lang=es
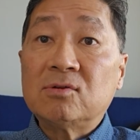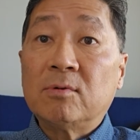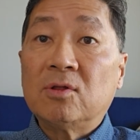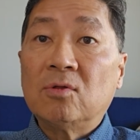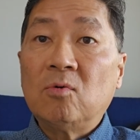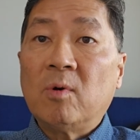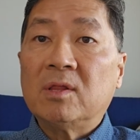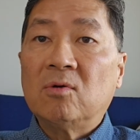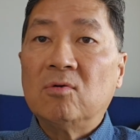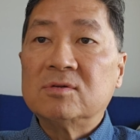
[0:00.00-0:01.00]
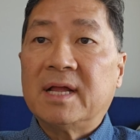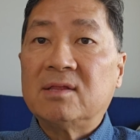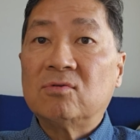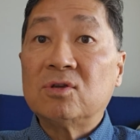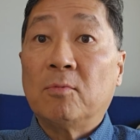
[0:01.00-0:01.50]
Sobre todo cuando los
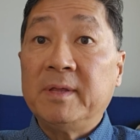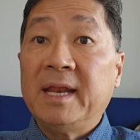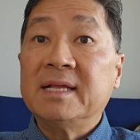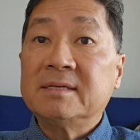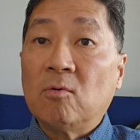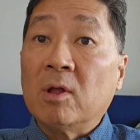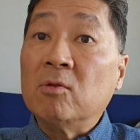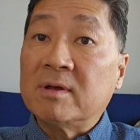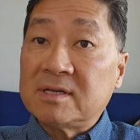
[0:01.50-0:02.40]
datos que obtienes cuando